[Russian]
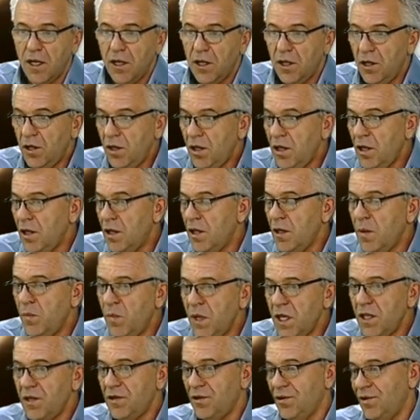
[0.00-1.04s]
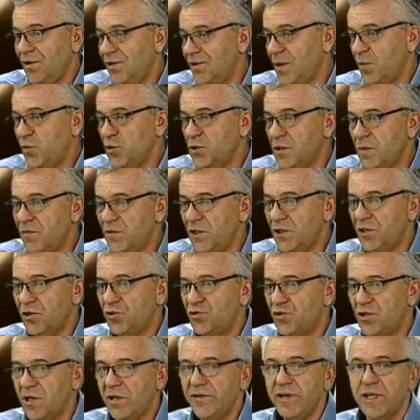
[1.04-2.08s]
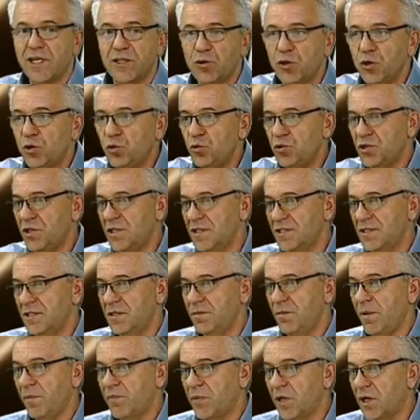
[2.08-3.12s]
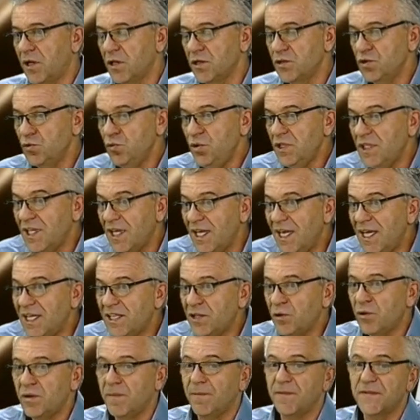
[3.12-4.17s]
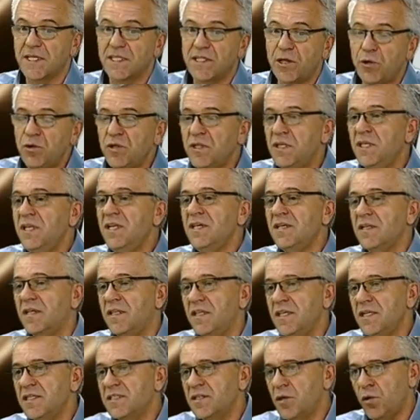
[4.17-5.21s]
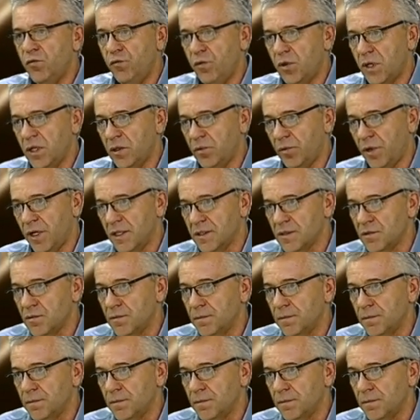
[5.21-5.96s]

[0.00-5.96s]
И иметь, допустим, тысячу человек, которые точно за тебя проголосуют, и это создает не, нездоровую конкуренцию.